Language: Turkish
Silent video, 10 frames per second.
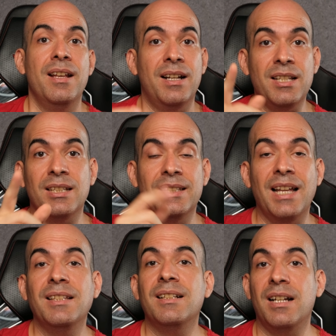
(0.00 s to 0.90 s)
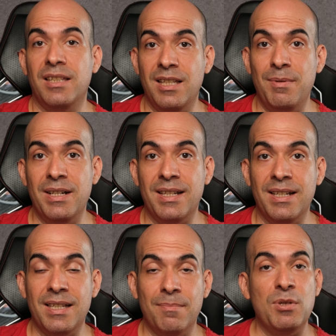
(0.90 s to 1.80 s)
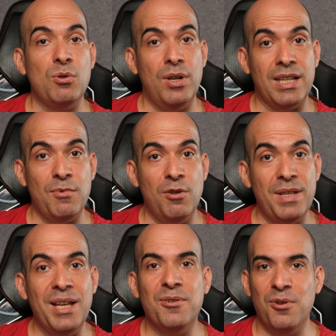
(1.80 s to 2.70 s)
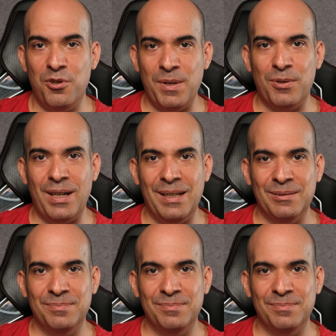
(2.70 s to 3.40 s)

katıldan katılabilirsiniz. Bir sonraki bölümde görüşmek üzere.